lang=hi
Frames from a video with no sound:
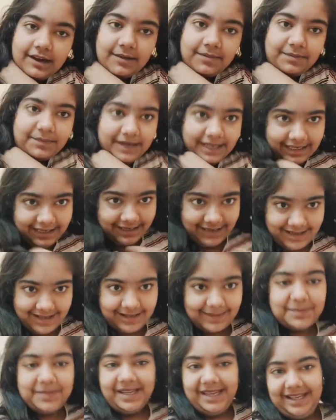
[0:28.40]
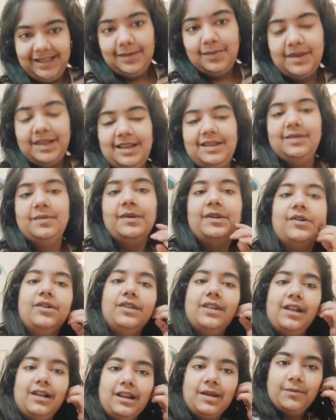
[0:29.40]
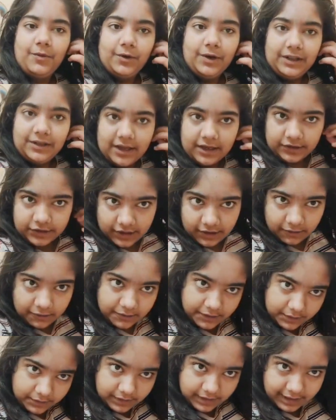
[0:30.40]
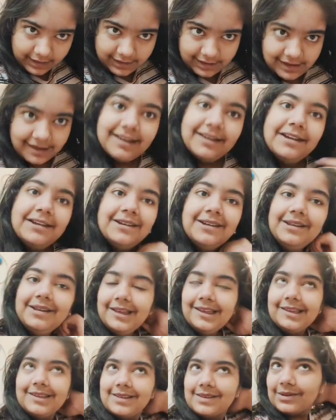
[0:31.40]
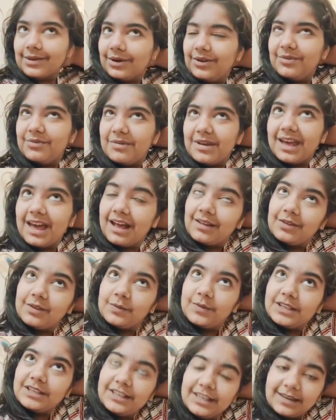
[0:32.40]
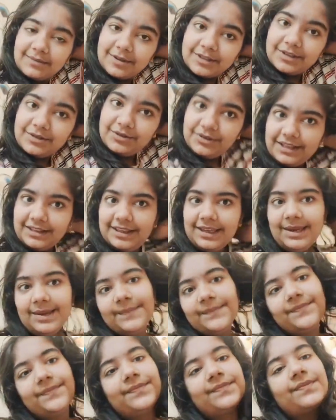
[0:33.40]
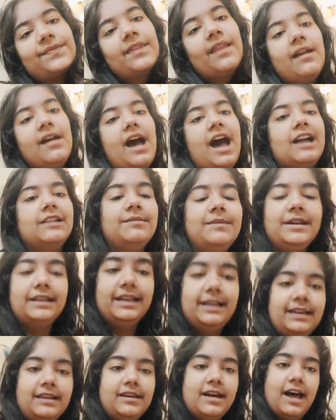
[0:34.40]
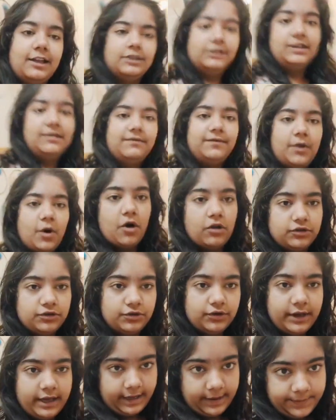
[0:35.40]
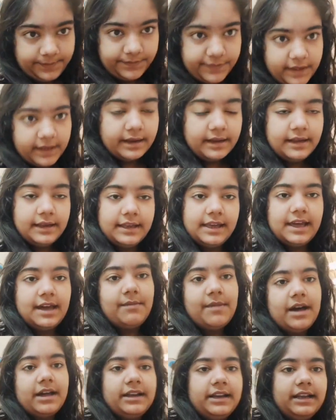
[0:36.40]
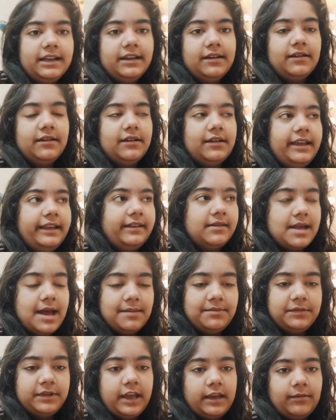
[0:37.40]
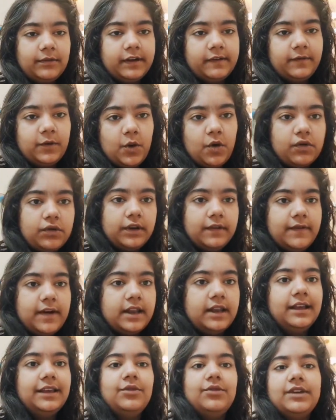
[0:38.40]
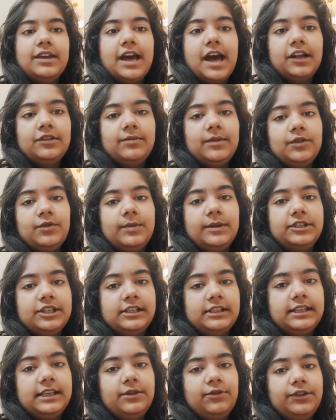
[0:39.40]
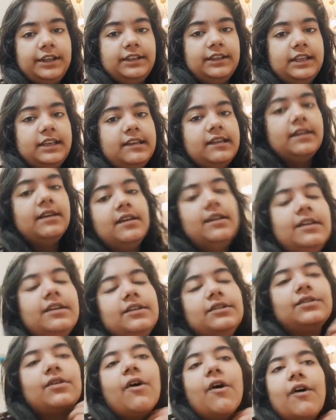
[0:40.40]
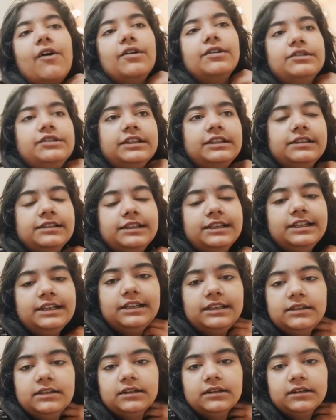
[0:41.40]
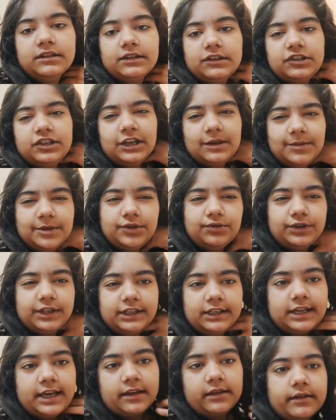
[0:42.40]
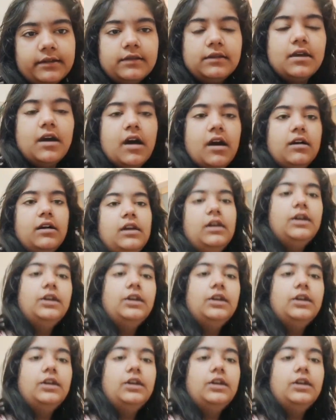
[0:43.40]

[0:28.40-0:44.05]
करना प्लीज़ प्लीज़ प्लीज़ बिकॉज इनकी पूरी धजिया उड़ी हुई है सो so, मैं आज सुबह छः बजे उठी थी आज मेरी आज ये ब्लॉग जो है ये हमारे एग्ज़ाम टाइम का ब्लॉग होने वाला है क्योंकि आज मैं सुबह जल्दी उठी थी और जल्दी छः बजे उठी थी आई जस्ट हाँ